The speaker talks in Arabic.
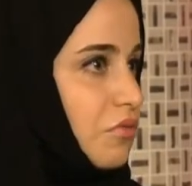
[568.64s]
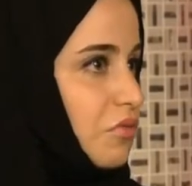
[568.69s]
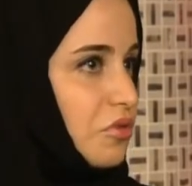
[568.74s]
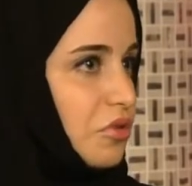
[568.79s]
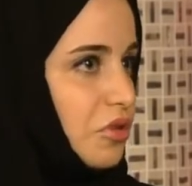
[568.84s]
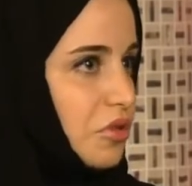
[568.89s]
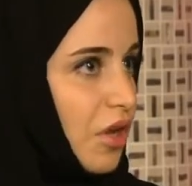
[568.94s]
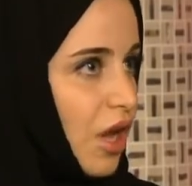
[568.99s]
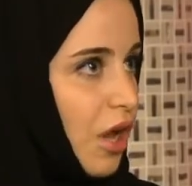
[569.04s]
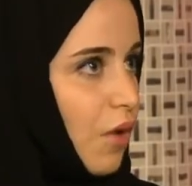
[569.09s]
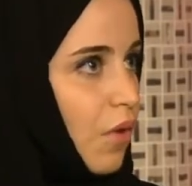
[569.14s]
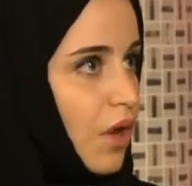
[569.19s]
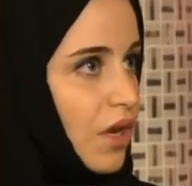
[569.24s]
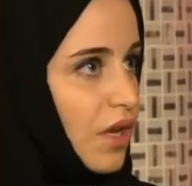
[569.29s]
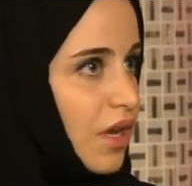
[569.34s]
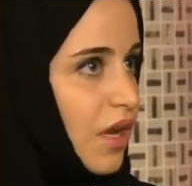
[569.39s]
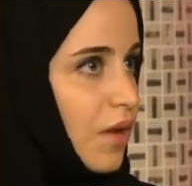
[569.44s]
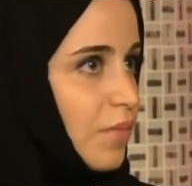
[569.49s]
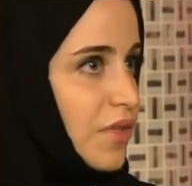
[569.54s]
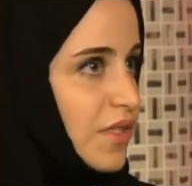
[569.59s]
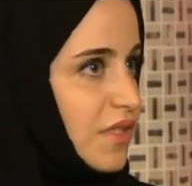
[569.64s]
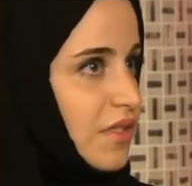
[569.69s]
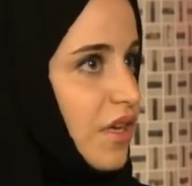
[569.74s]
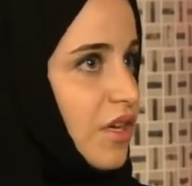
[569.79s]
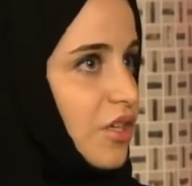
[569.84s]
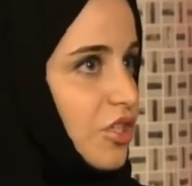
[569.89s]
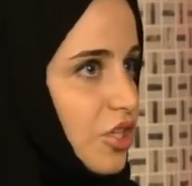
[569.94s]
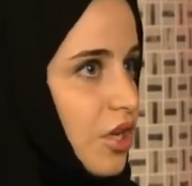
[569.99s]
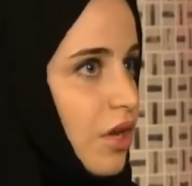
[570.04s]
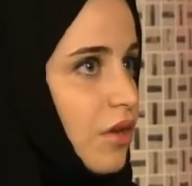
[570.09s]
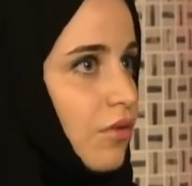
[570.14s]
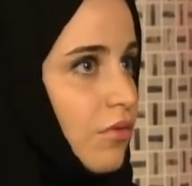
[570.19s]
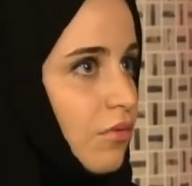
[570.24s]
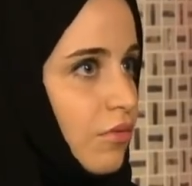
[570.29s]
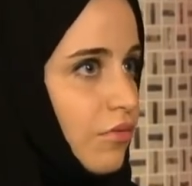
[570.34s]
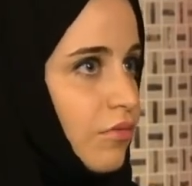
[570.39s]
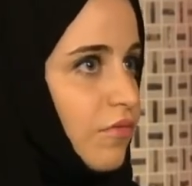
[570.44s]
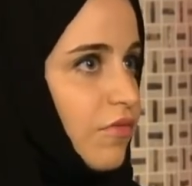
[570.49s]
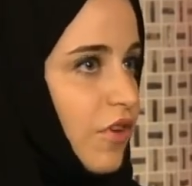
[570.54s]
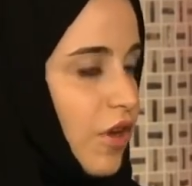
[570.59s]
حوالي 15
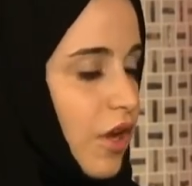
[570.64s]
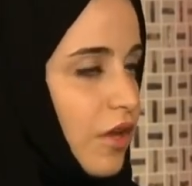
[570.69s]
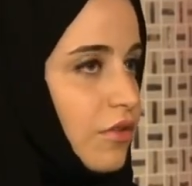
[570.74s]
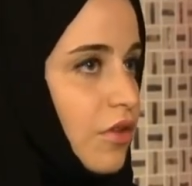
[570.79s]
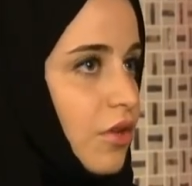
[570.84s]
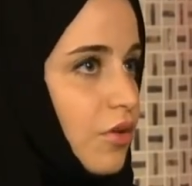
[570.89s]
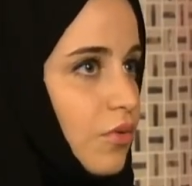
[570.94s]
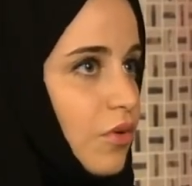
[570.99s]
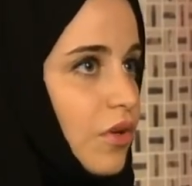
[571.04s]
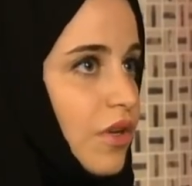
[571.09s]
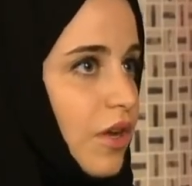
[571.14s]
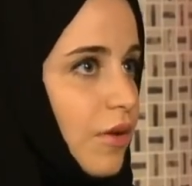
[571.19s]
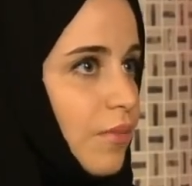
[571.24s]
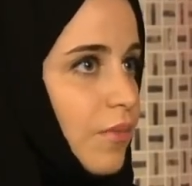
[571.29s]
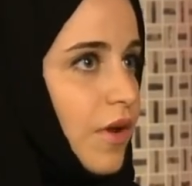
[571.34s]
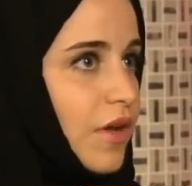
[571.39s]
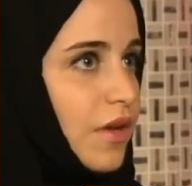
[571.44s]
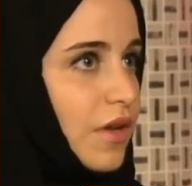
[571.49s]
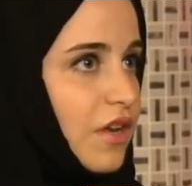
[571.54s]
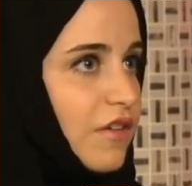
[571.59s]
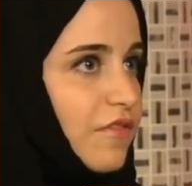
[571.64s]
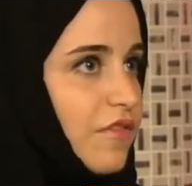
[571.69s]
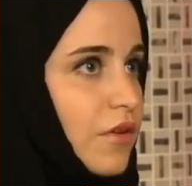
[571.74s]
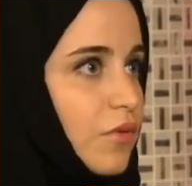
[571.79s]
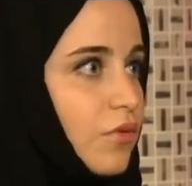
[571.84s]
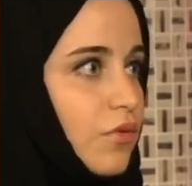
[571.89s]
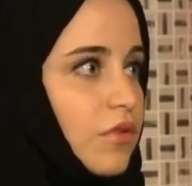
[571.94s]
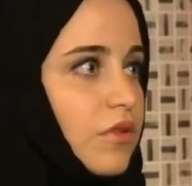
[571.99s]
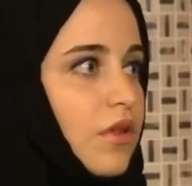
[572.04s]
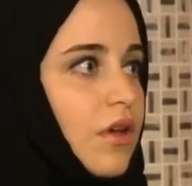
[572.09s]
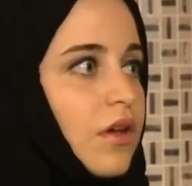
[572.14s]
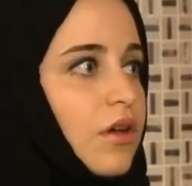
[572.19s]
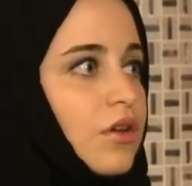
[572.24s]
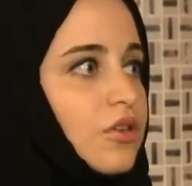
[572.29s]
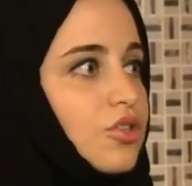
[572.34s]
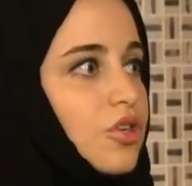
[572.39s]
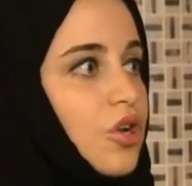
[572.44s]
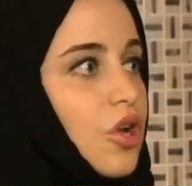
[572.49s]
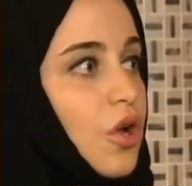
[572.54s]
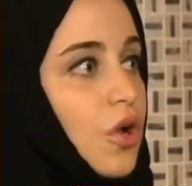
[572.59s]
كانوا في قطر واليابان
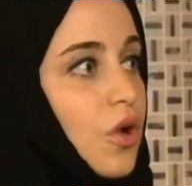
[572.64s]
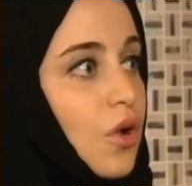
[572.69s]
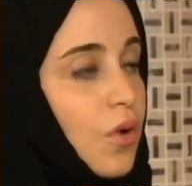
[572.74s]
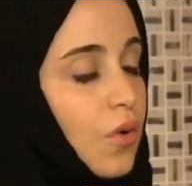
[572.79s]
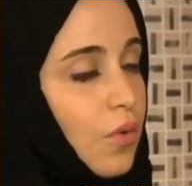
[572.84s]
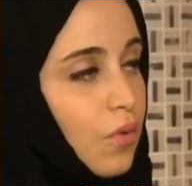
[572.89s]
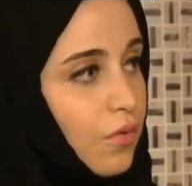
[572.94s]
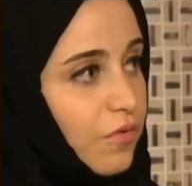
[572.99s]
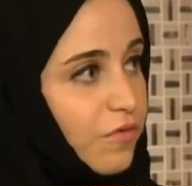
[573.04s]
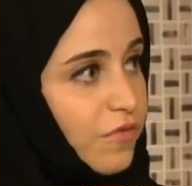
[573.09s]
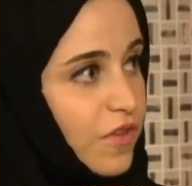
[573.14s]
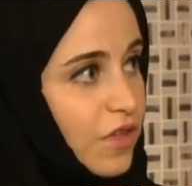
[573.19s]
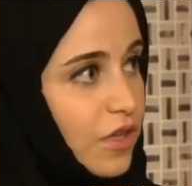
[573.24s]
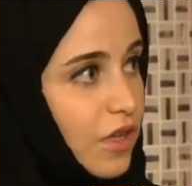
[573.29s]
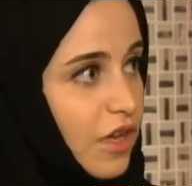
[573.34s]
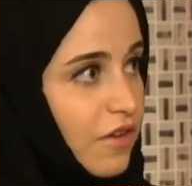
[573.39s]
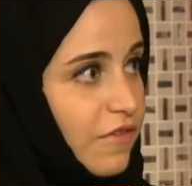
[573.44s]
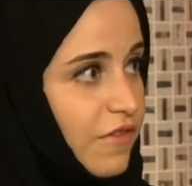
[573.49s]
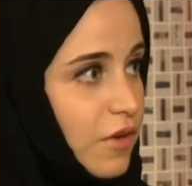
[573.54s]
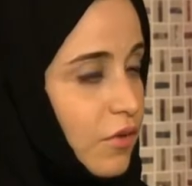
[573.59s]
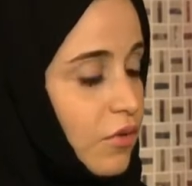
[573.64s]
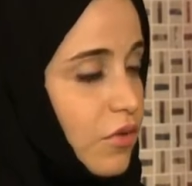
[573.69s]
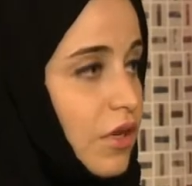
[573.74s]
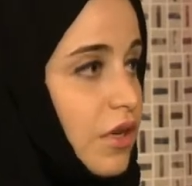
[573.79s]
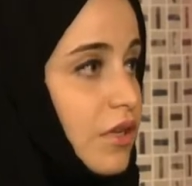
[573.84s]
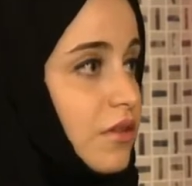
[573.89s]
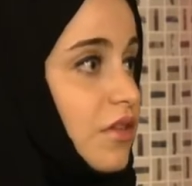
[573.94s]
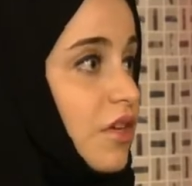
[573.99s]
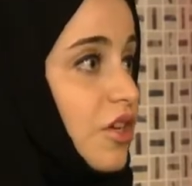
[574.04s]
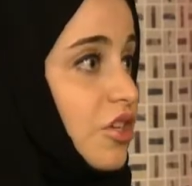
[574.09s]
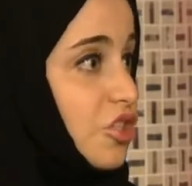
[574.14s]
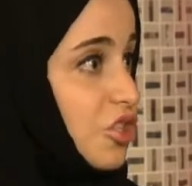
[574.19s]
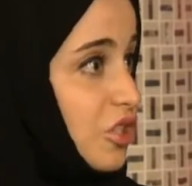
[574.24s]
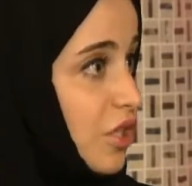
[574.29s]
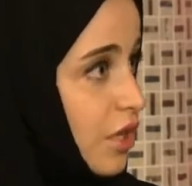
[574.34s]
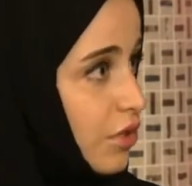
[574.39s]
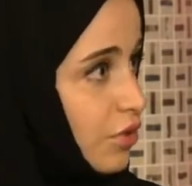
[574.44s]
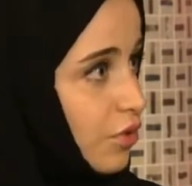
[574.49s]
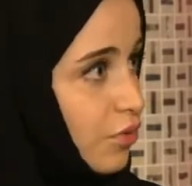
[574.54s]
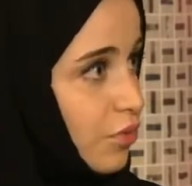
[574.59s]
2012 وفي 2013
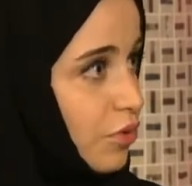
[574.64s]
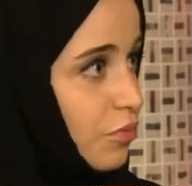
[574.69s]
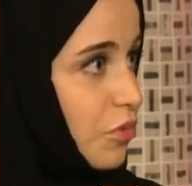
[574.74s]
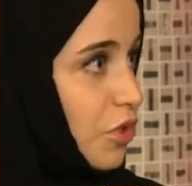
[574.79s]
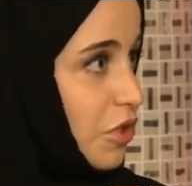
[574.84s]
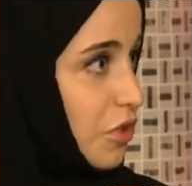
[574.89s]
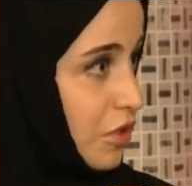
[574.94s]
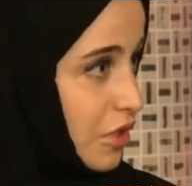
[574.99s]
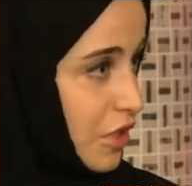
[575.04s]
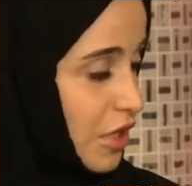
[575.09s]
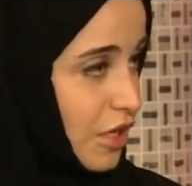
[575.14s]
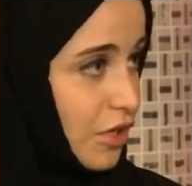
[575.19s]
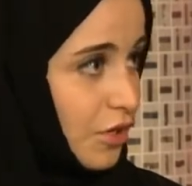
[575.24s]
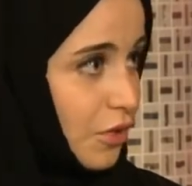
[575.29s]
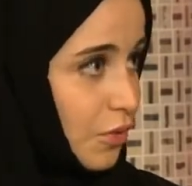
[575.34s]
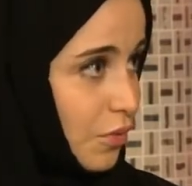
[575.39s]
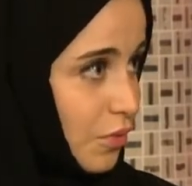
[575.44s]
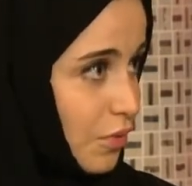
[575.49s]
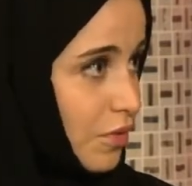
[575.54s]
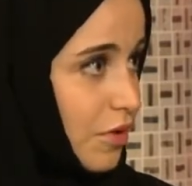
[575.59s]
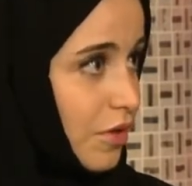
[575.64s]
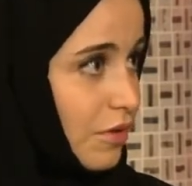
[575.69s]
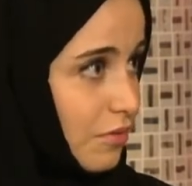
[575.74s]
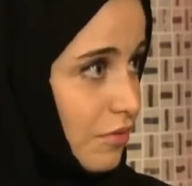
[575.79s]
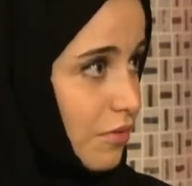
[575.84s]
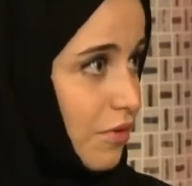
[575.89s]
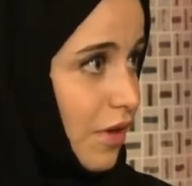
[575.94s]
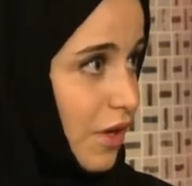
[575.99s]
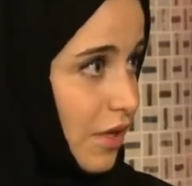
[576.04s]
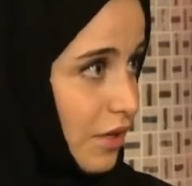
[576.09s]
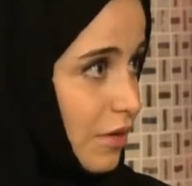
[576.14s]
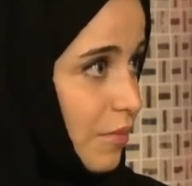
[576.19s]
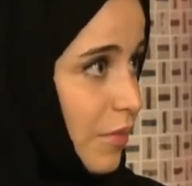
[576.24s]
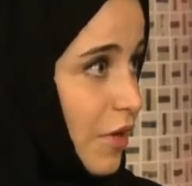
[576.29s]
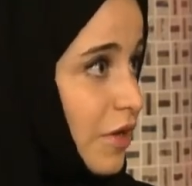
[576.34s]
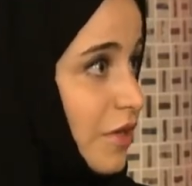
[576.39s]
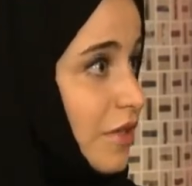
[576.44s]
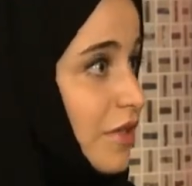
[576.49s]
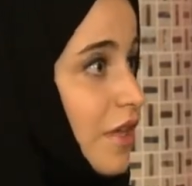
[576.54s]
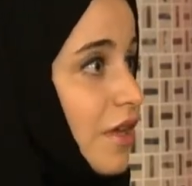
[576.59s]
زادوا يمكن كانوا على
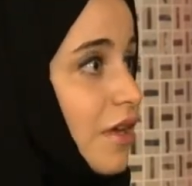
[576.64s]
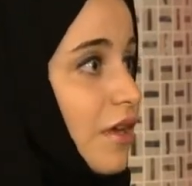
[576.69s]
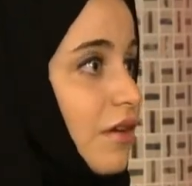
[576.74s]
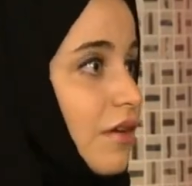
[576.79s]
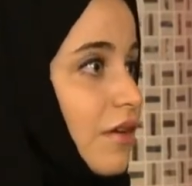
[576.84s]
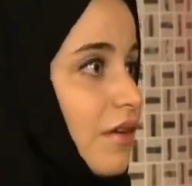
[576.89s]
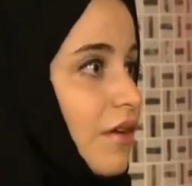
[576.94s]
مرتين